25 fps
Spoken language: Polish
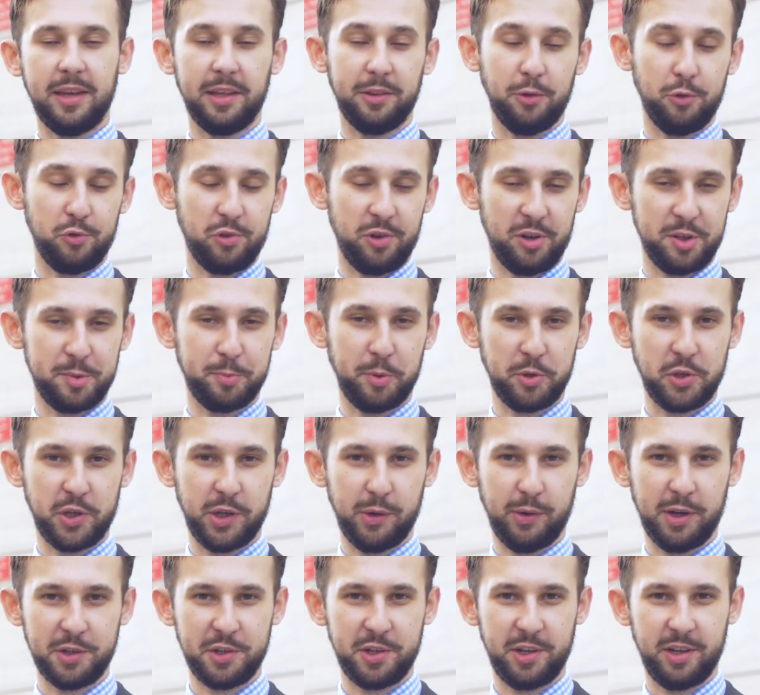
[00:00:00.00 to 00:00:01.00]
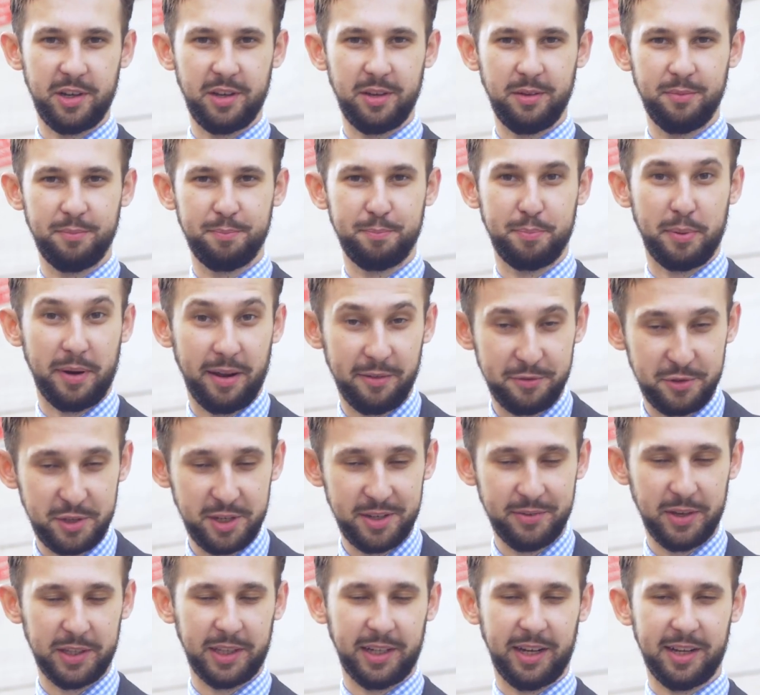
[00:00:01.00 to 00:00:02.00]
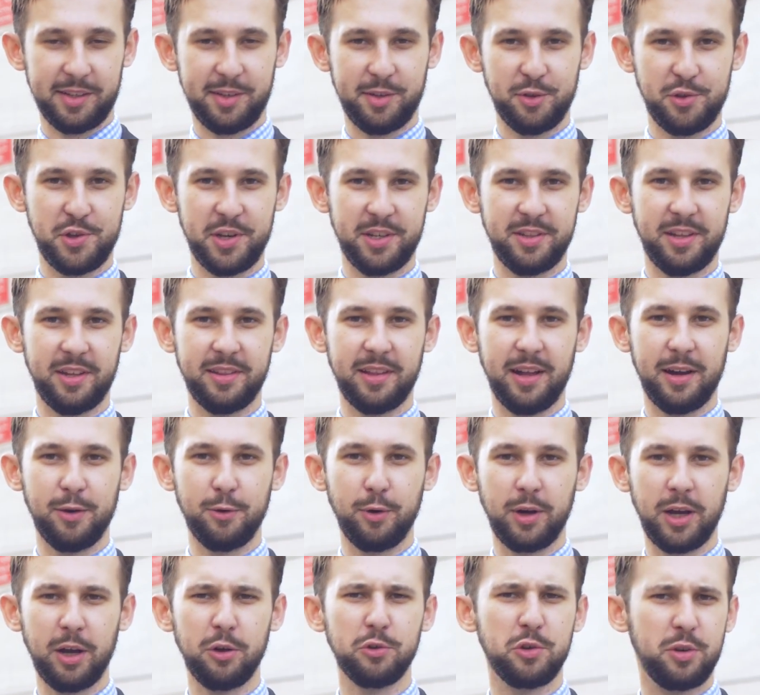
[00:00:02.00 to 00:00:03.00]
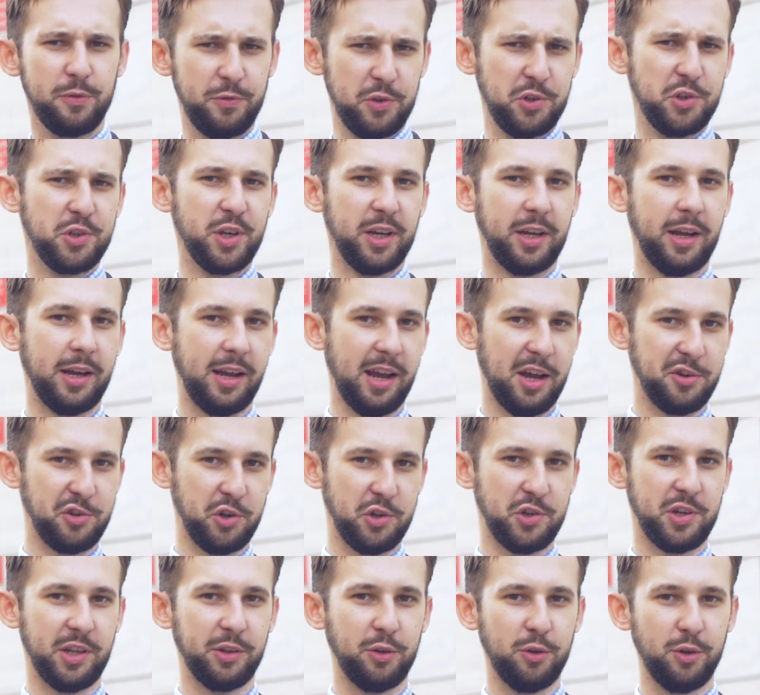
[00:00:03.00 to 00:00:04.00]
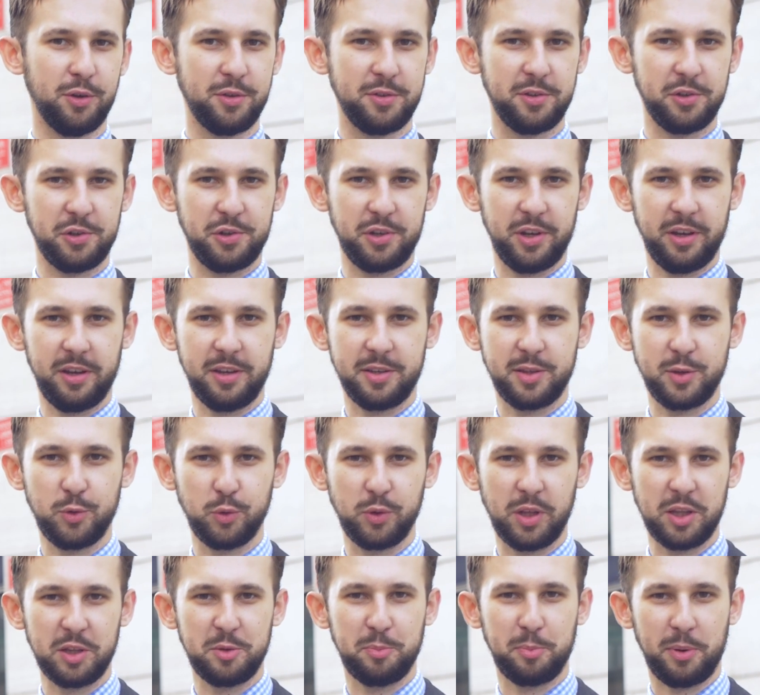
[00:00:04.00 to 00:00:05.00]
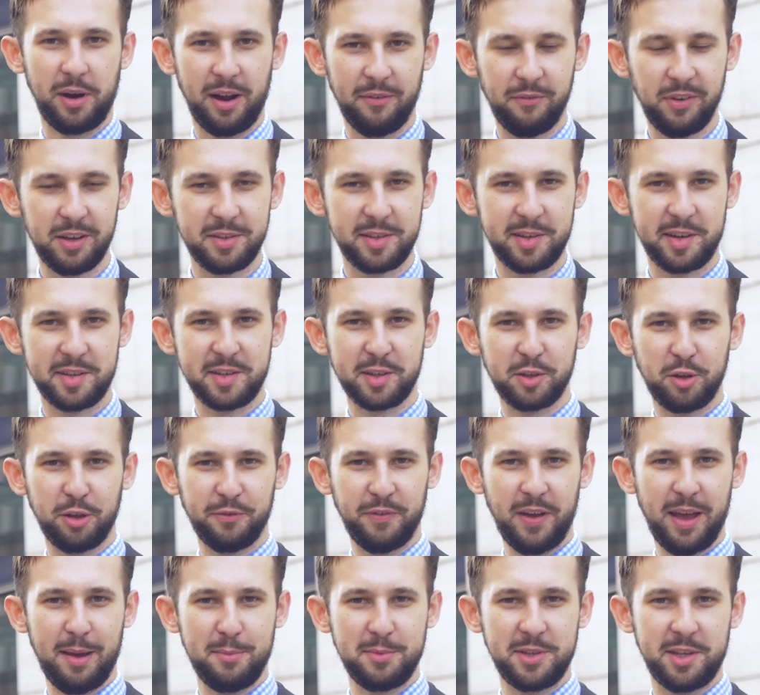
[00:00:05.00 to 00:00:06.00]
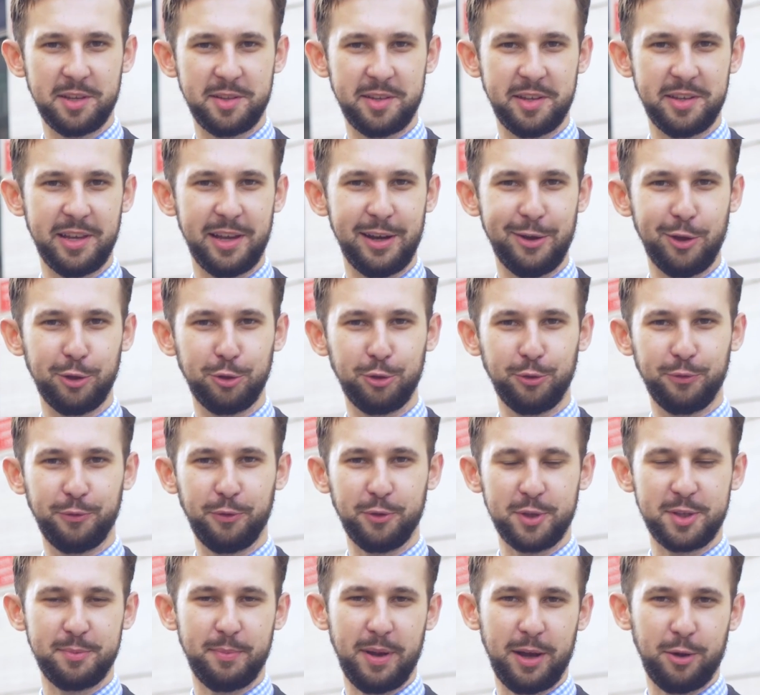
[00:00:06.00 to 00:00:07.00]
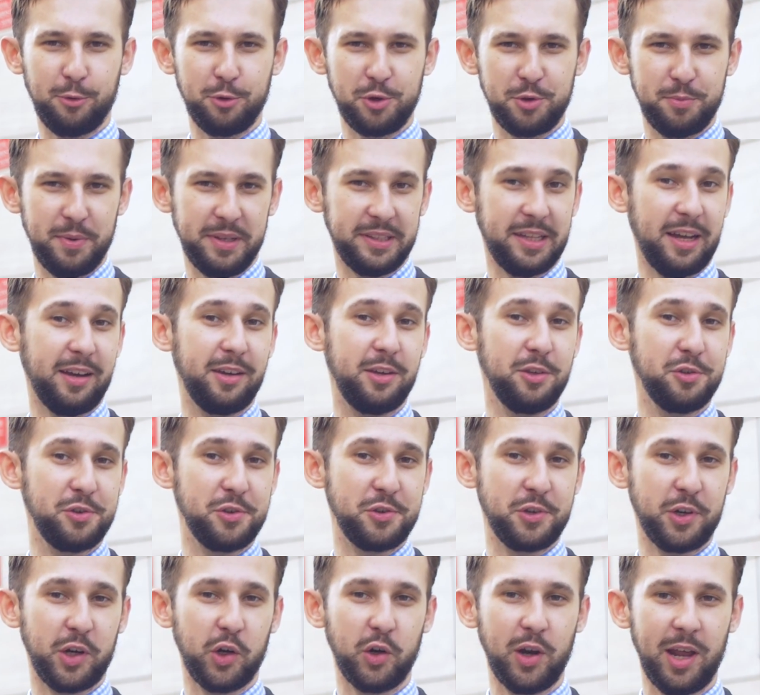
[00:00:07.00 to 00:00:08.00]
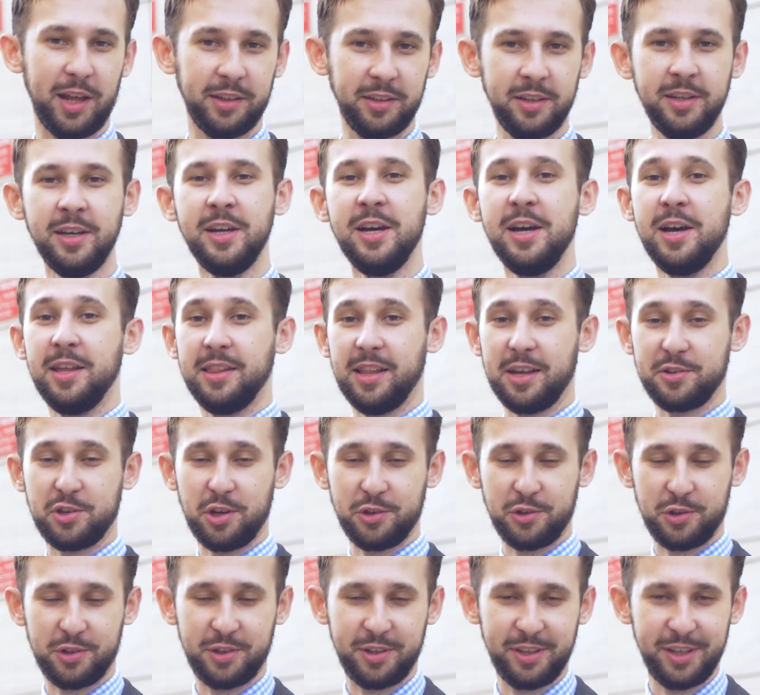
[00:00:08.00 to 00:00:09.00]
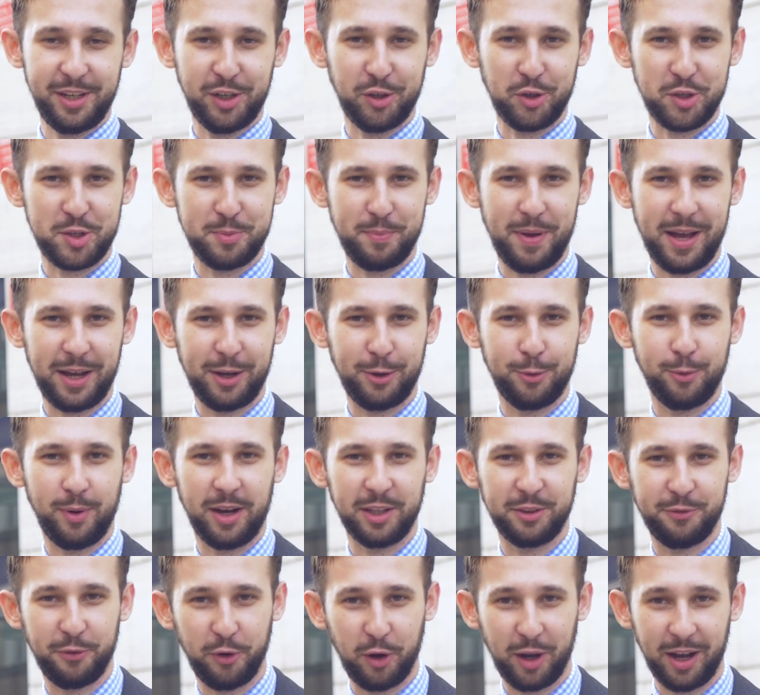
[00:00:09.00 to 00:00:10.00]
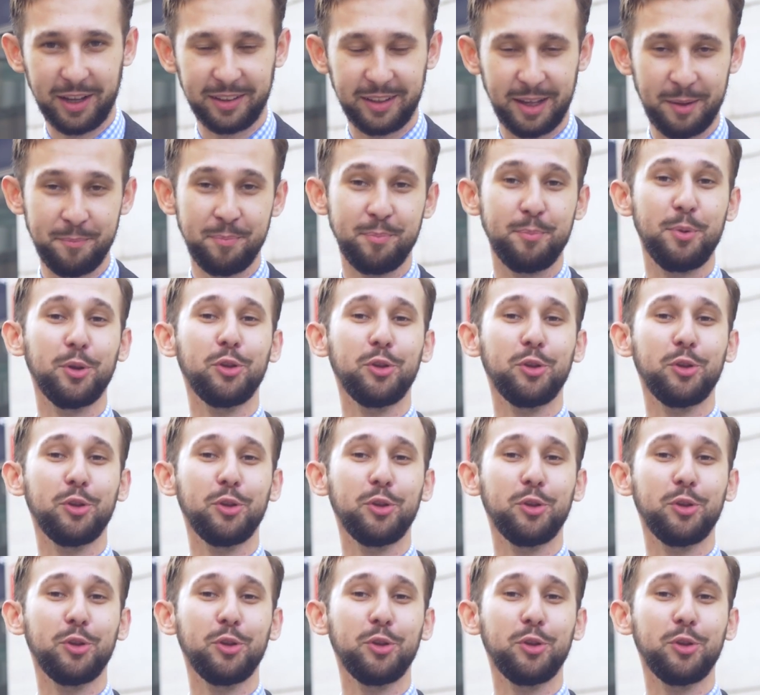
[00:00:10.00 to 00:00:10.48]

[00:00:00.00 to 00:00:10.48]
kiedy już rozpoczęła się prawdziwa, taka codzienna nauka, oczywiście jak każdy szanujący się student prawa, zrezygnowałem z jedzenia lodów o smaku śmietanki czy czekolady na rzecz tych o smaku adwokata.